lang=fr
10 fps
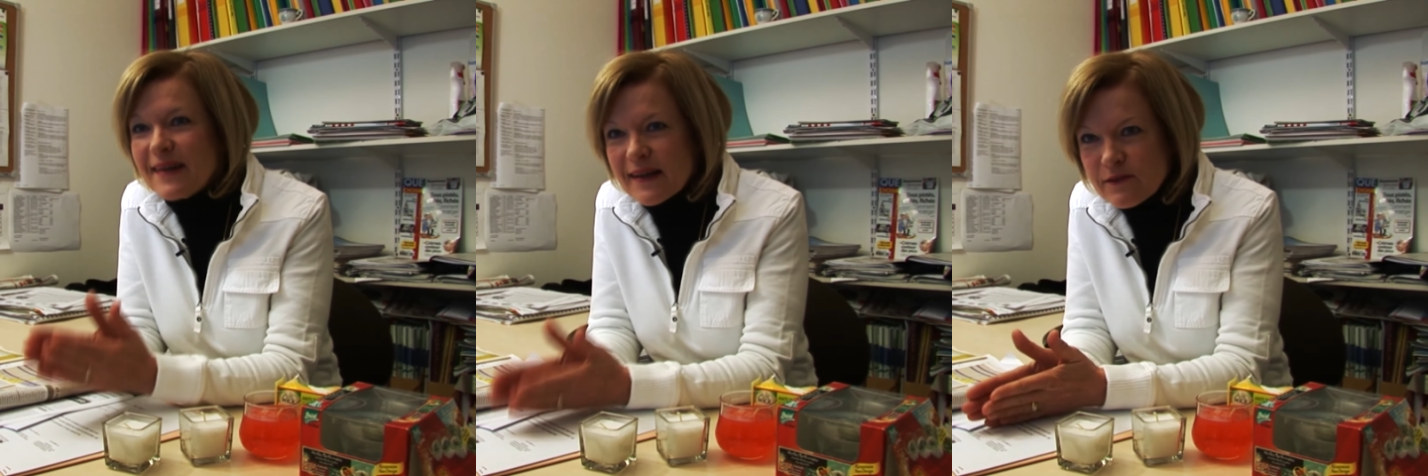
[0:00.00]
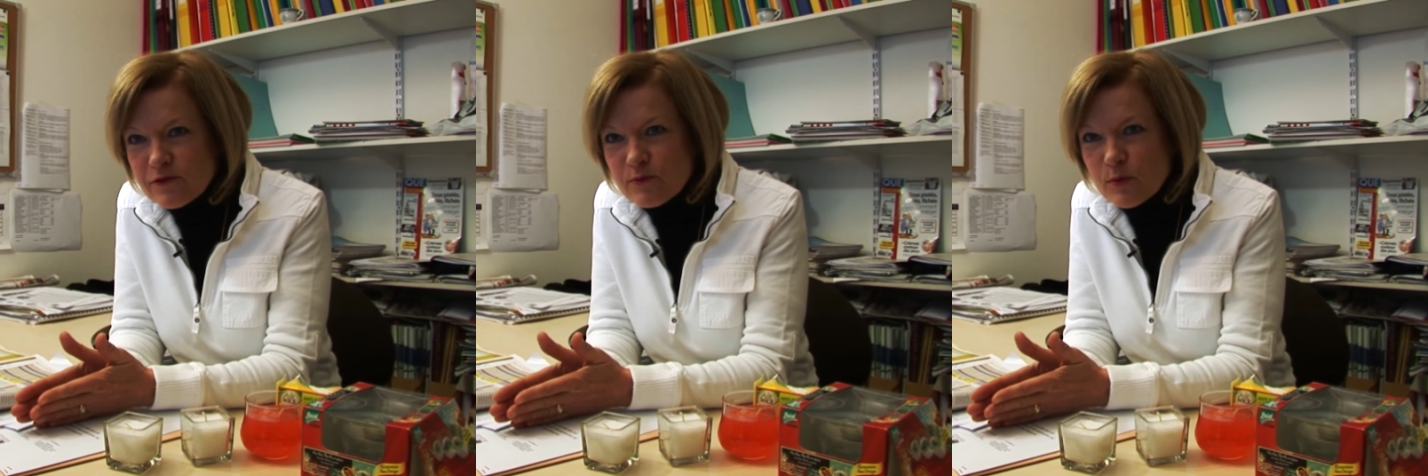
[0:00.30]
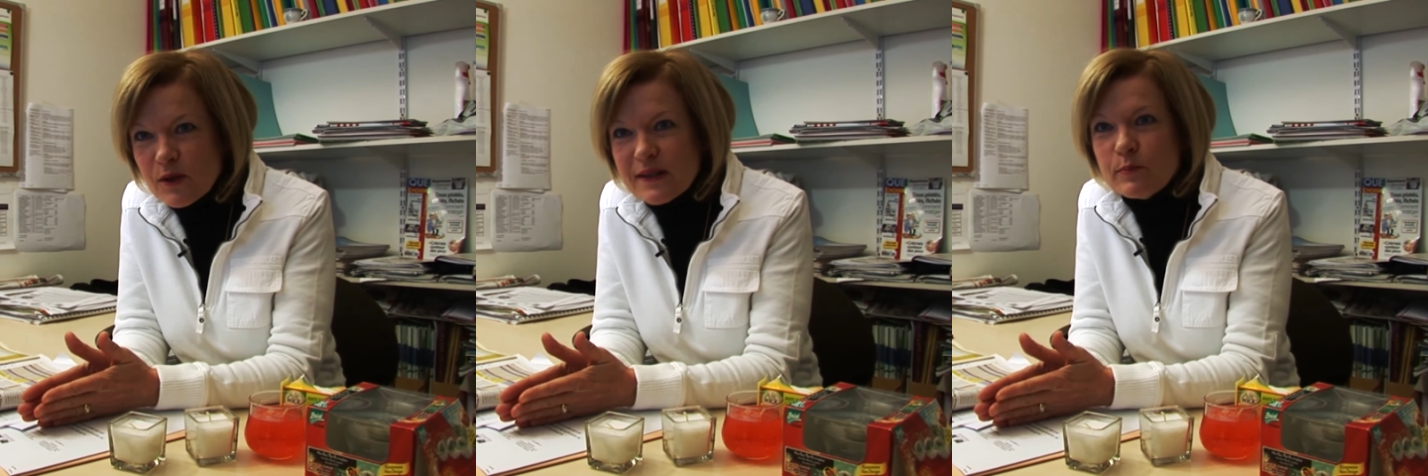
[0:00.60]

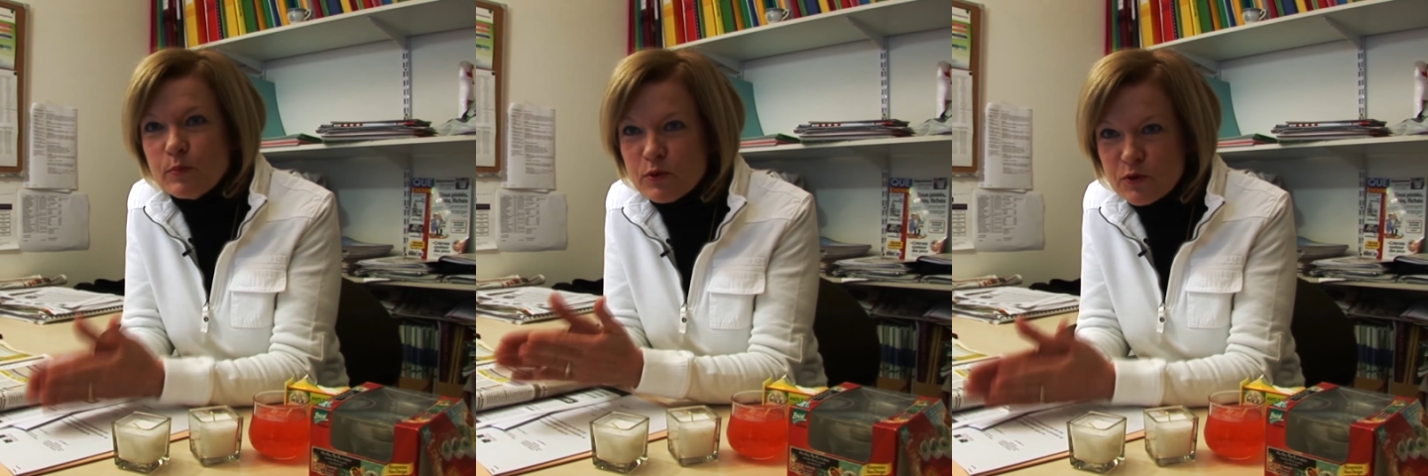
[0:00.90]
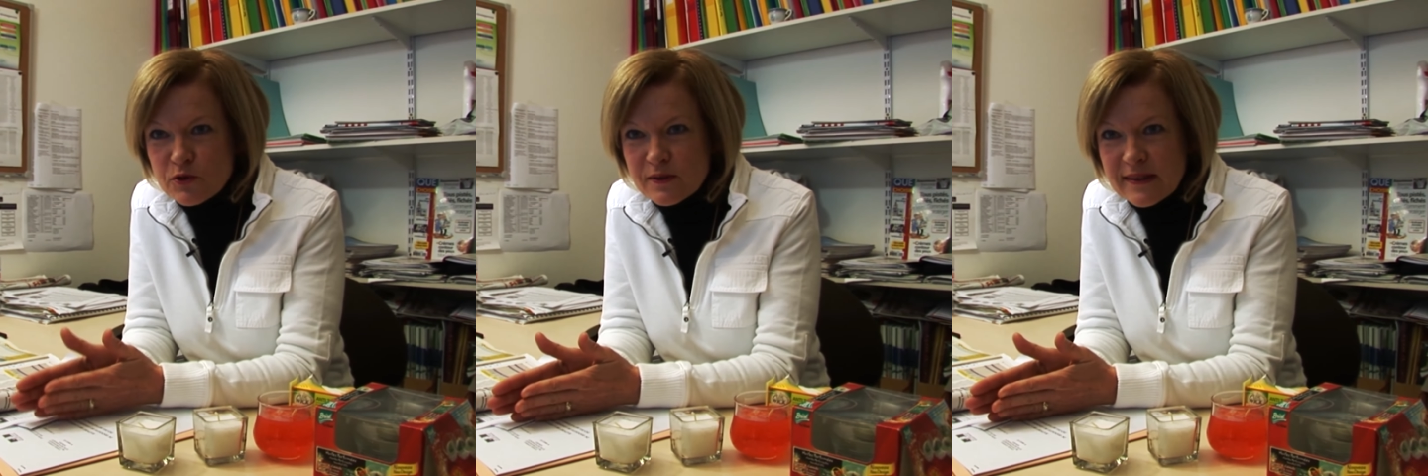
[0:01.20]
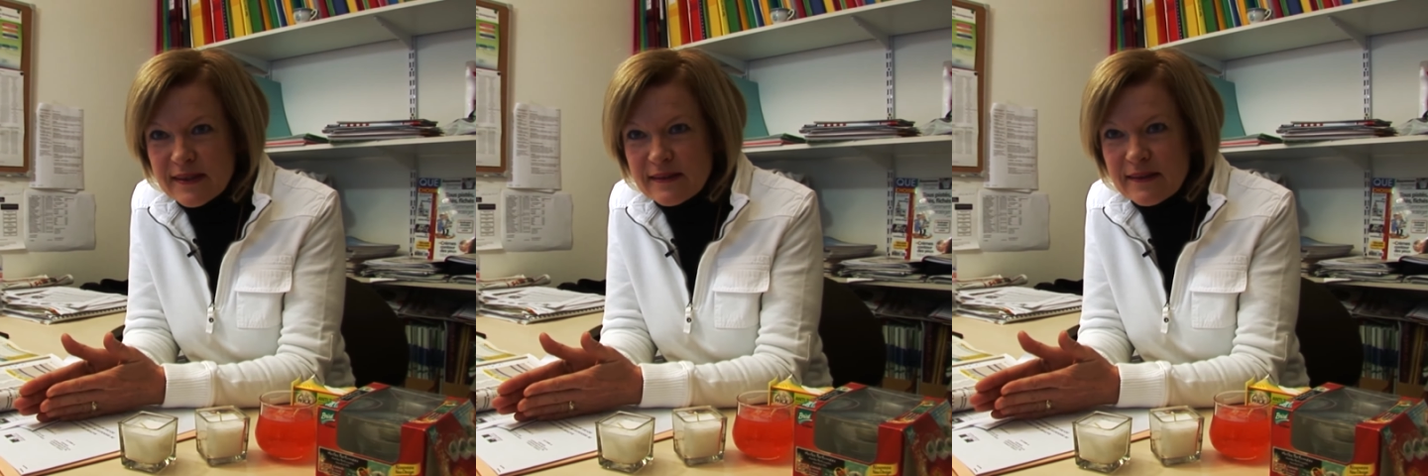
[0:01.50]
gravement à la pollution
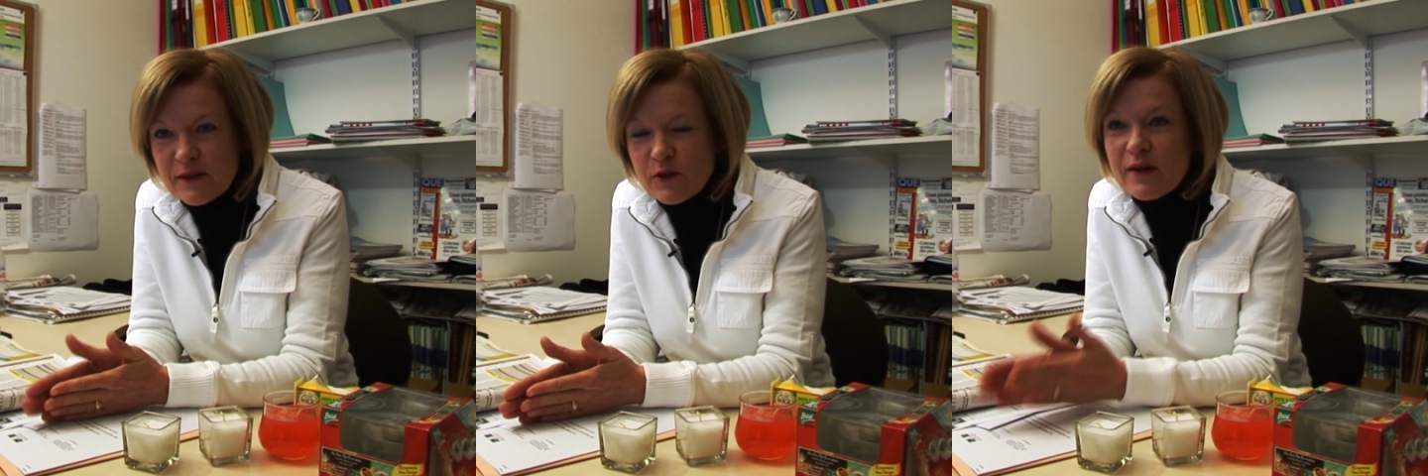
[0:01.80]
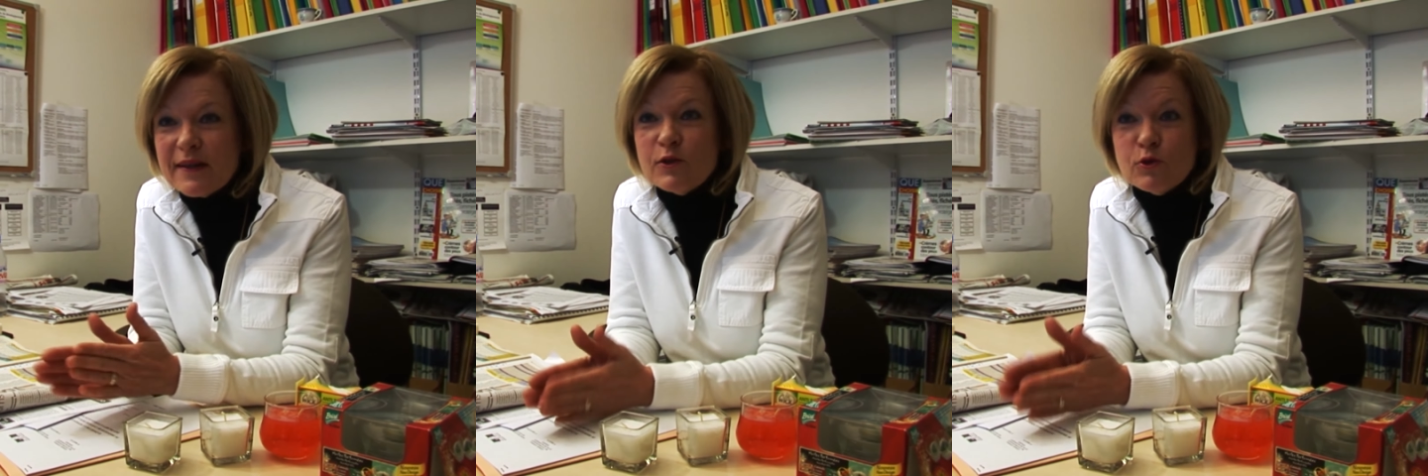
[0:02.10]
de l'air intérieur et